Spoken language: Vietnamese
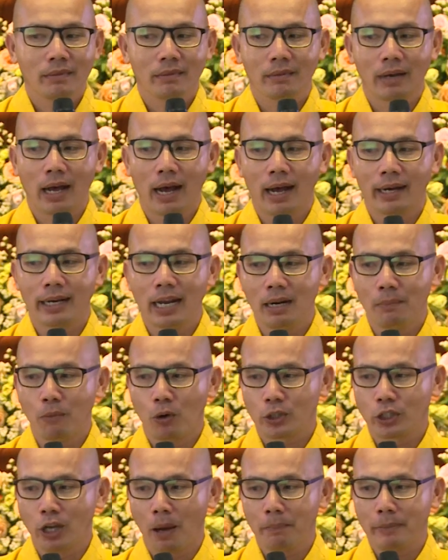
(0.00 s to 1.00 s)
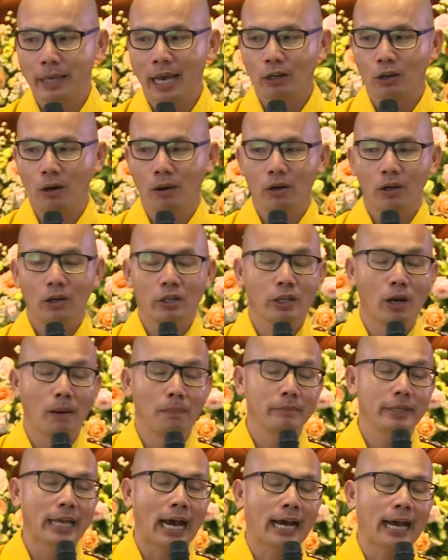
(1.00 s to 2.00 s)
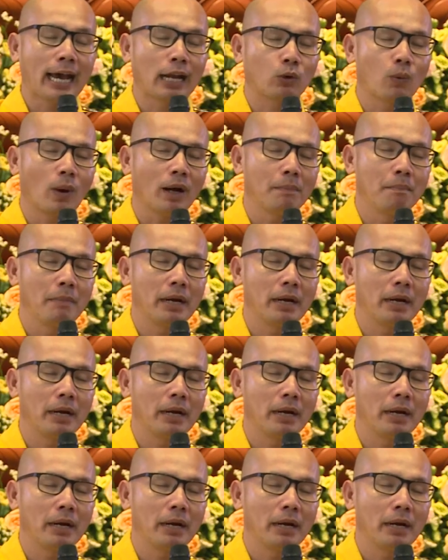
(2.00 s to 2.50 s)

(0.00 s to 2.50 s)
Và đây là một nhóm nhạc Hàn Quốc,